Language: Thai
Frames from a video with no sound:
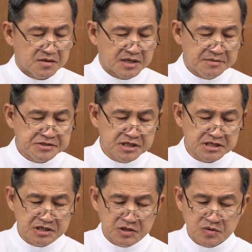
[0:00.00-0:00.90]
ความเชื่อ
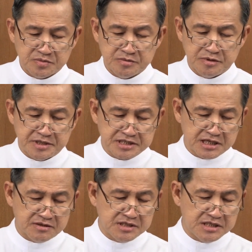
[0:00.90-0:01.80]
ในองค์พระผู้เป็น
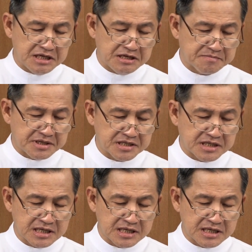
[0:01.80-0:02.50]
เจ้านี้เองเป็น